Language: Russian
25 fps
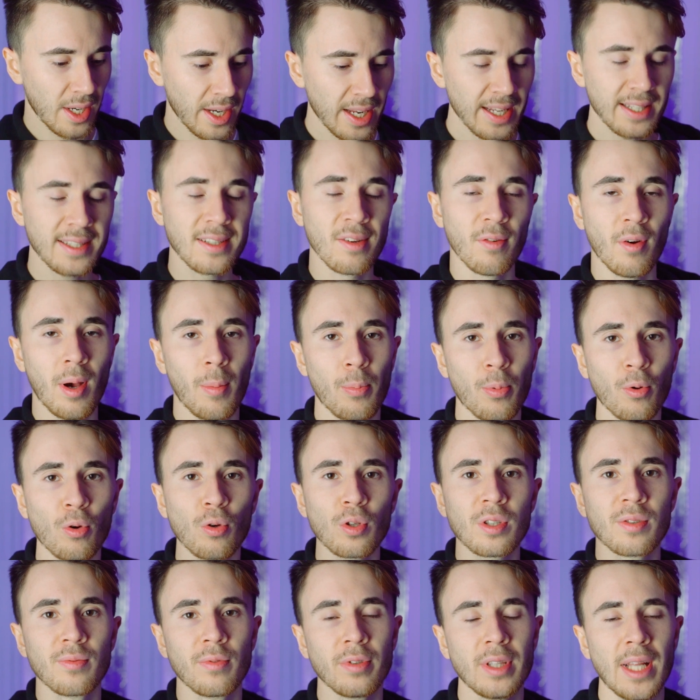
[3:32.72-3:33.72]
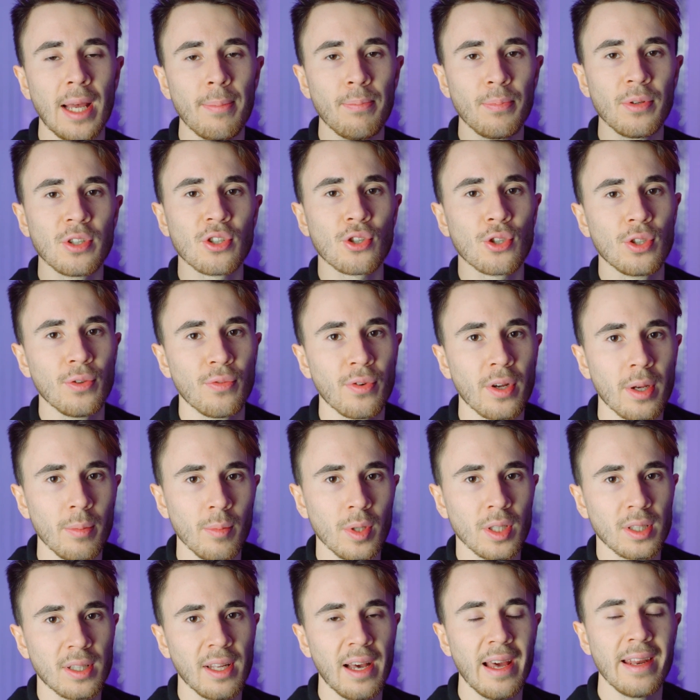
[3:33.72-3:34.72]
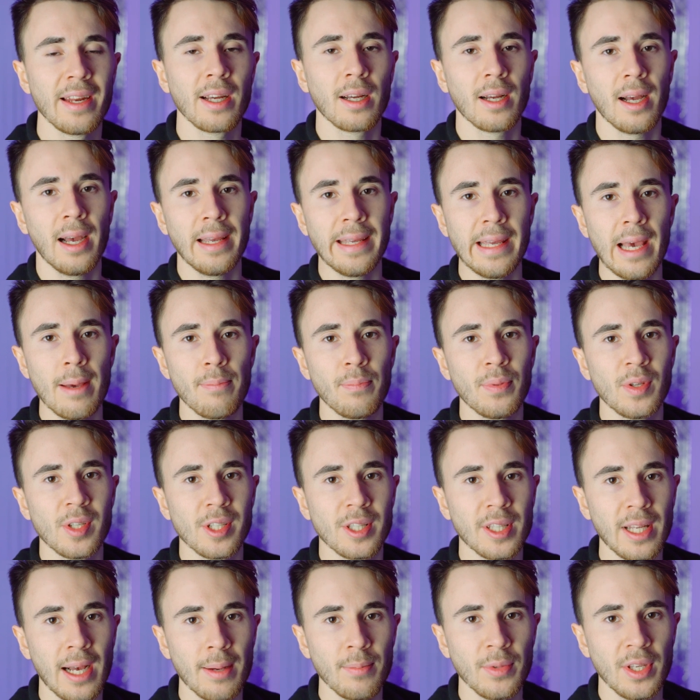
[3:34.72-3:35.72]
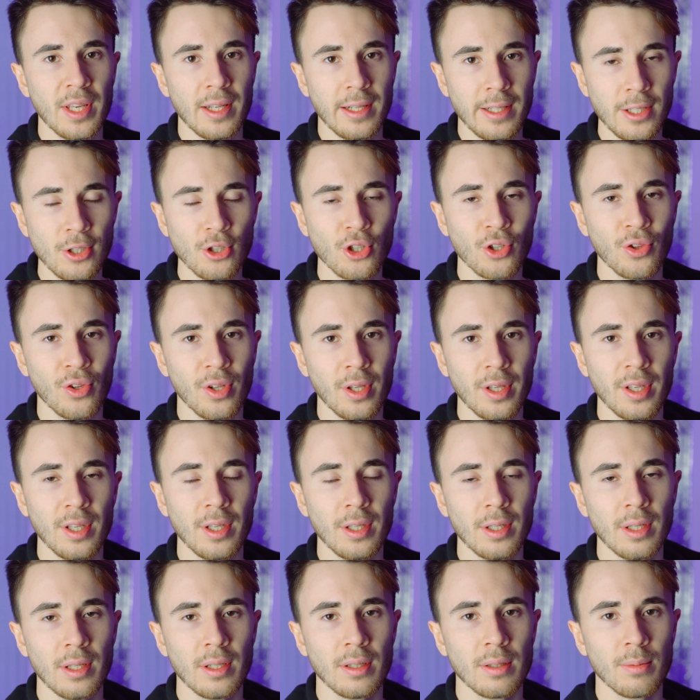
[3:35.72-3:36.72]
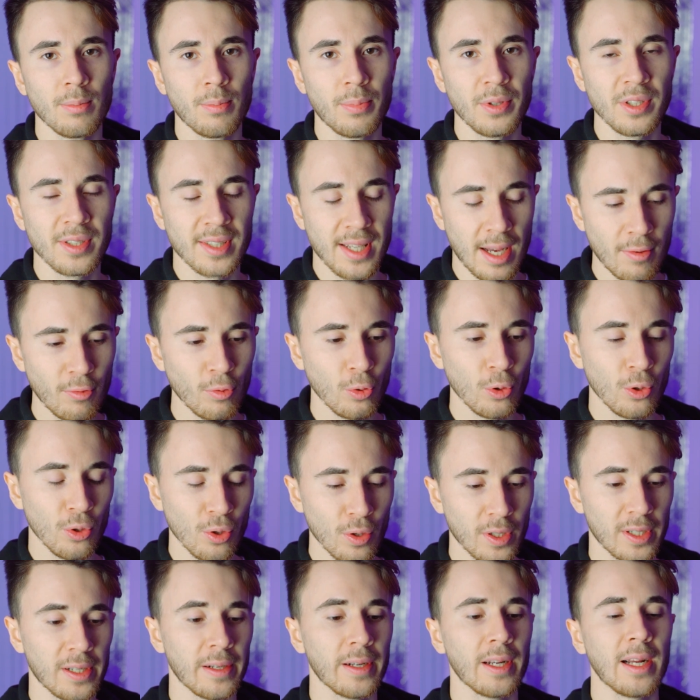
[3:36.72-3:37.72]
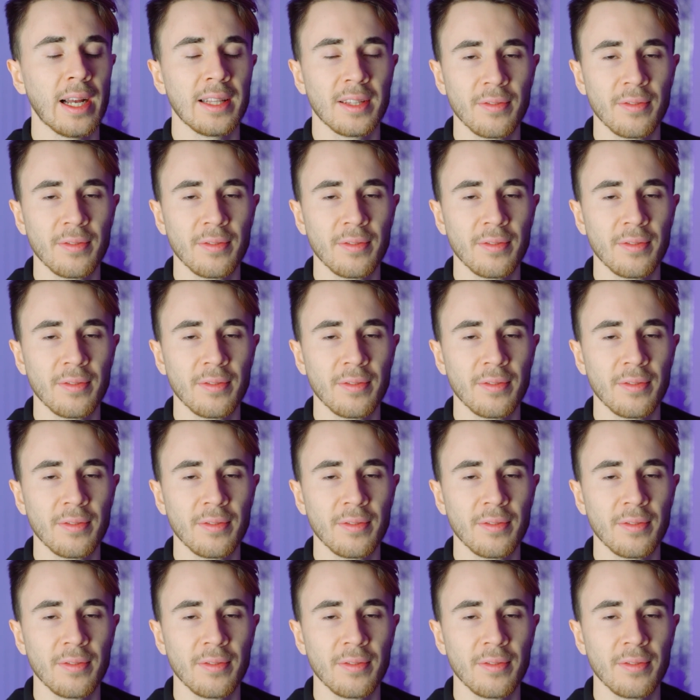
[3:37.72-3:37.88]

Третий вопрос вы напишите в комментариях, а я передам ей лично и призову ее к,